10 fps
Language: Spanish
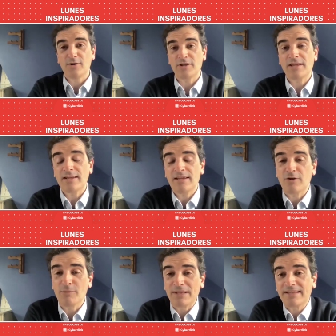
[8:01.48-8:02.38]
Oye, y
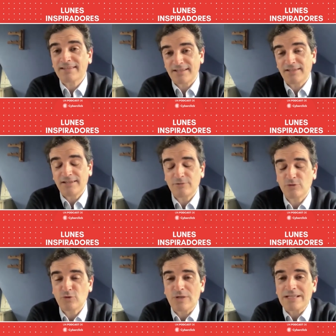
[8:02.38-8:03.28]
comentas que
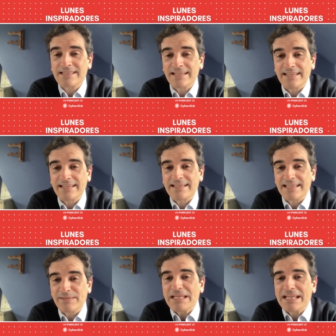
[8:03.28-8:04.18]
tú estudiaste
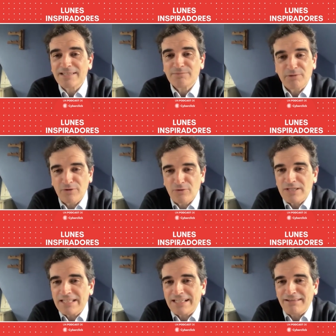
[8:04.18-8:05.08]
químicas, pero
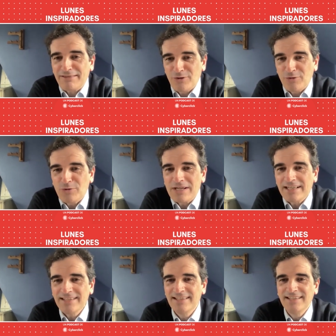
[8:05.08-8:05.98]
no has ejercido
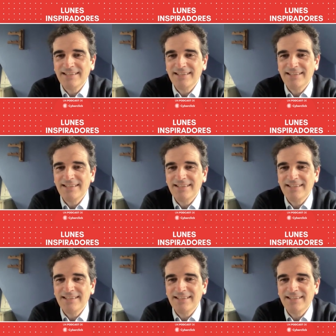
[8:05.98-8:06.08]
nunca.